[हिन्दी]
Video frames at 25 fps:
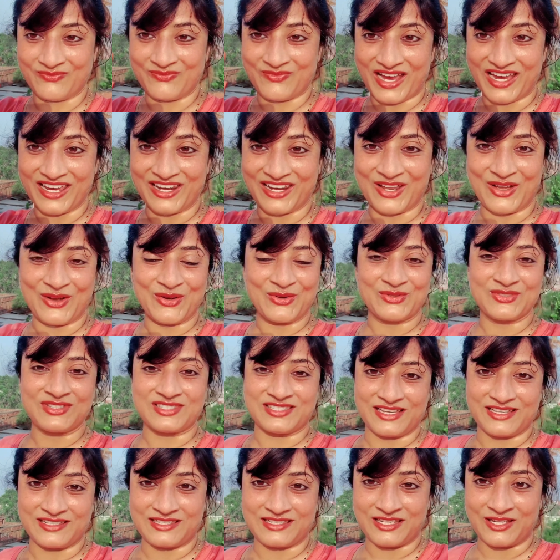बाय नाउ
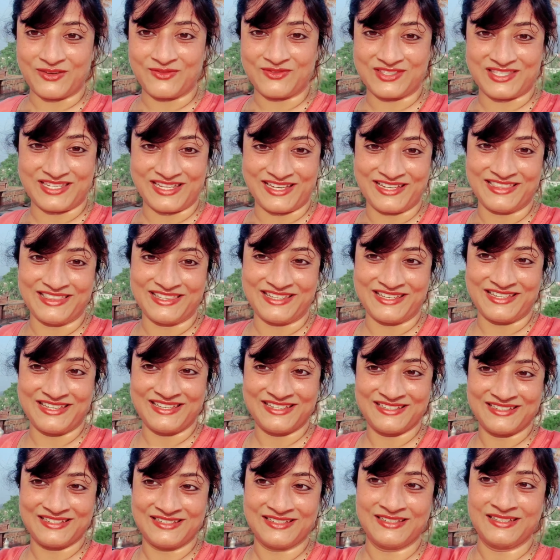स्टे सेफ स्टे
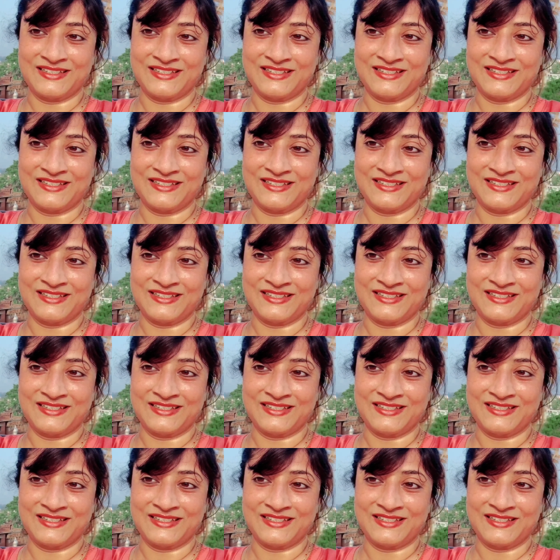हेल्दी